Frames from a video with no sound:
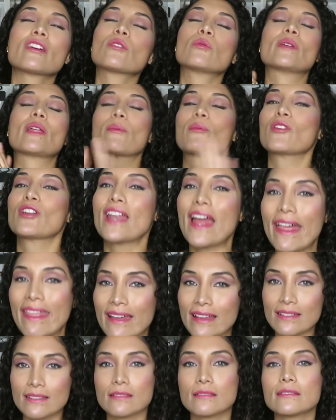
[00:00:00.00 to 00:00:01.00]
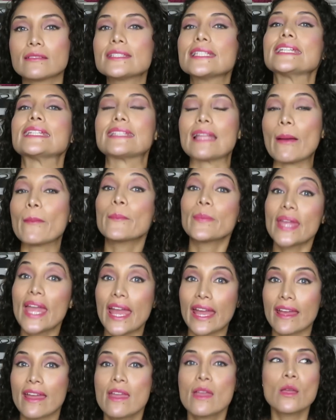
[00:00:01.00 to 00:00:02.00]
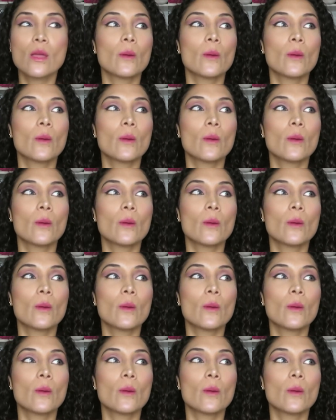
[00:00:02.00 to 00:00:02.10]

descuidamos nada, sí, también.